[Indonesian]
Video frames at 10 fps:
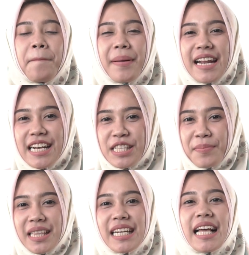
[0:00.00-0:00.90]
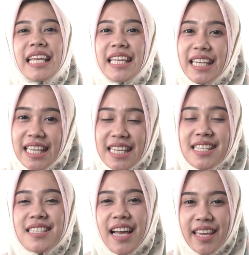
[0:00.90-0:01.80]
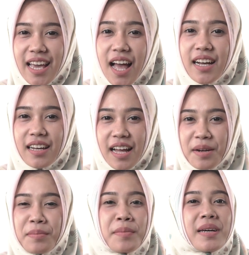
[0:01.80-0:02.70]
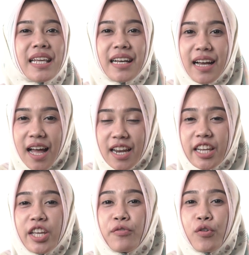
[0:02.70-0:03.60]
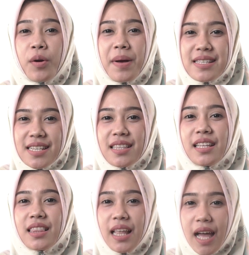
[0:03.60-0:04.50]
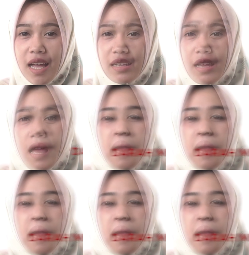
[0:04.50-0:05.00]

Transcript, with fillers: Pada kesempatan kali ini, saya akan memberikan informasi tentang